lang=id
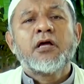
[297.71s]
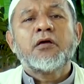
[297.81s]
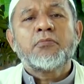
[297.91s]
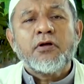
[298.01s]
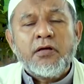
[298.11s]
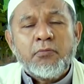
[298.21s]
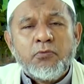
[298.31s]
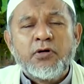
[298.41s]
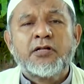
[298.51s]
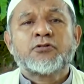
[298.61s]
Ibrahim
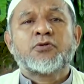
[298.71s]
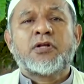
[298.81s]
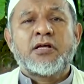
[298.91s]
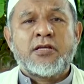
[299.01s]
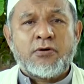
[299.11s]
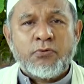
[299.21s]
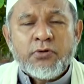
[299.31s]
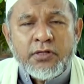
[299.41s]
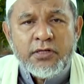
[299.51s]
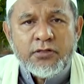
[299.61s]
bukan seorang
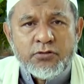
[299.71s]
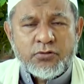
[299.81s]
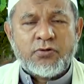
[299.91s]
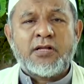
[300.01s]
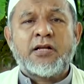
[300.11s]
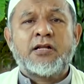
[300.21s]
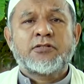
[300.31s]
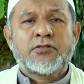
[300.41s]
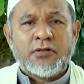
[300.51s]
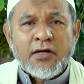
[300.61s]
Yahudi, seorang
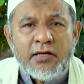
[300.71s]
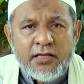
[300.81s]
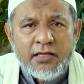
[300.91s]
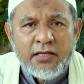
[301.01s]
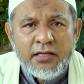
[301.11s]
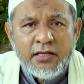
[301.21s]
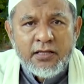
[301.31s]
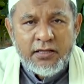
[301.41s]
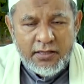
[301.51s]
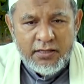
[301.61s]
Nasrani,
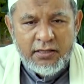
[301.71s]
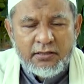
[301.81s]
ya.